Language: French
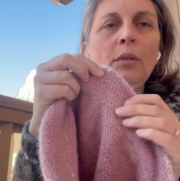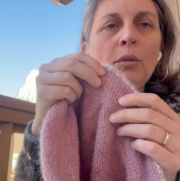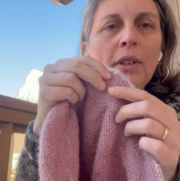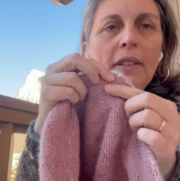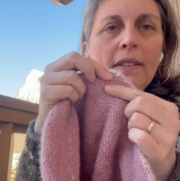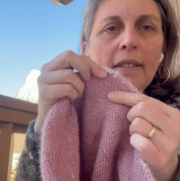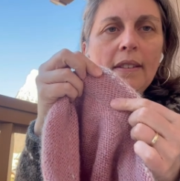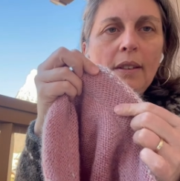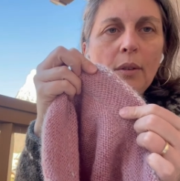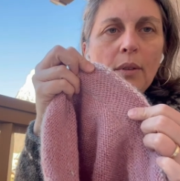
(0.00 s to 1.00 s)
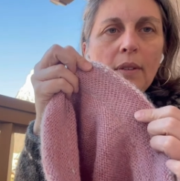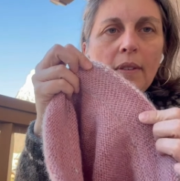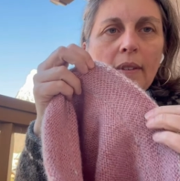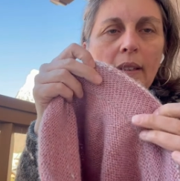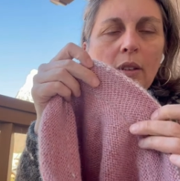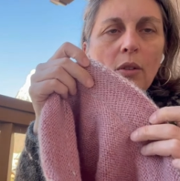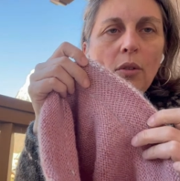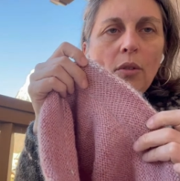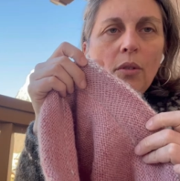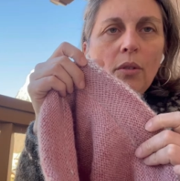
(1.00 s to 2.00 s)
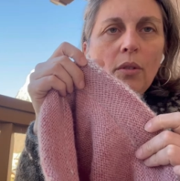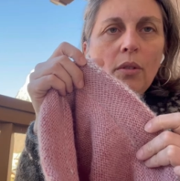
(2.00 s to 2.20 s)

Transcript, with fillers: Donc ici, euh, c'est en